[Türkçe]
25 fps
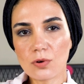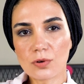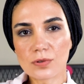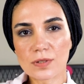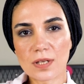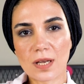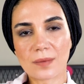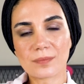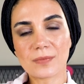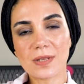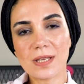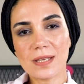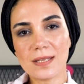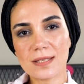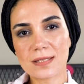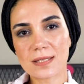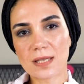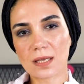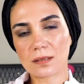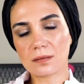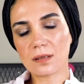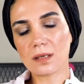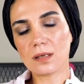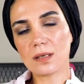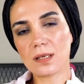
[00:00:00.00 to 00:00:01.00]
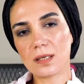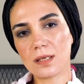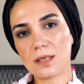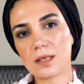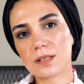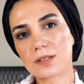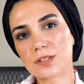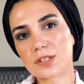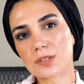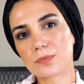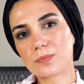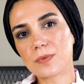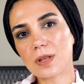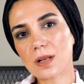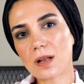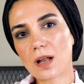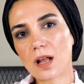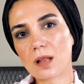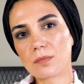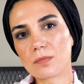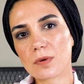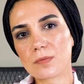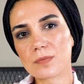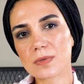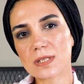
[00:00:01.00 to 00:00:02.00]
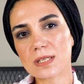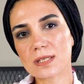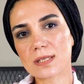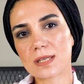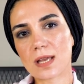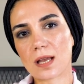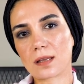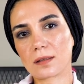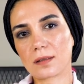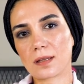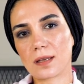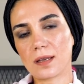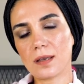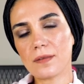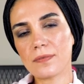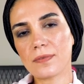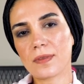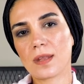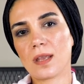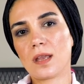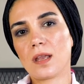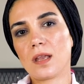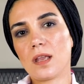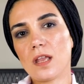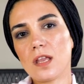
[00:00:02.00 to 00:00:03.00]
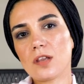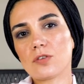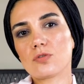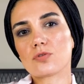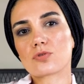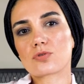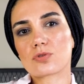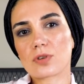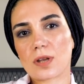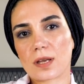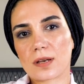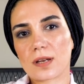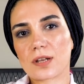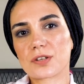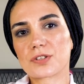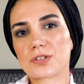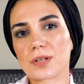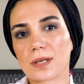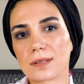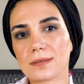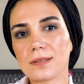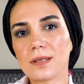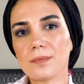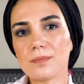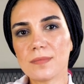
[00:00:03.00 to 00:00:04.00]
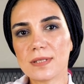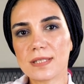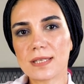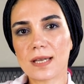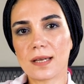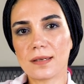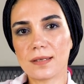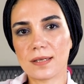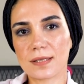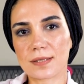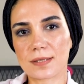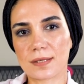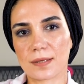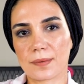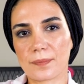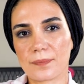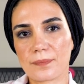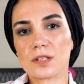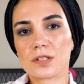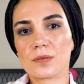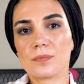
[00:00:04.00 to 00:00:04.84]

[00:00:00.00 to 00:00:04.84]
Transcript: ortamda insanlarla iletişimde kalmamızı sağlayan en güçlü araçlardan bir tanesi.